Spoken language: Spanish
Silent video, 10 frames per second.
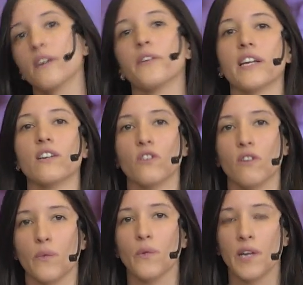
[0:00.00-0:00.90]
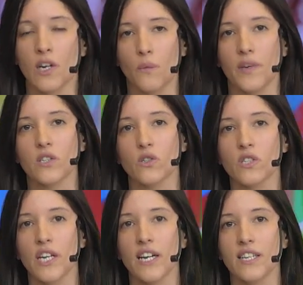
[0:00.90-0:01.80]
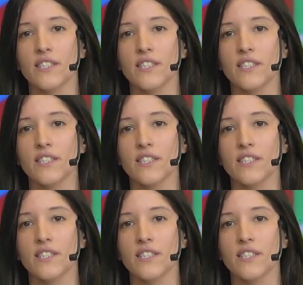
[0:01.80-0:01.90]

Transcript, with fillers: bien, cuando hablamos de las comidas sociales.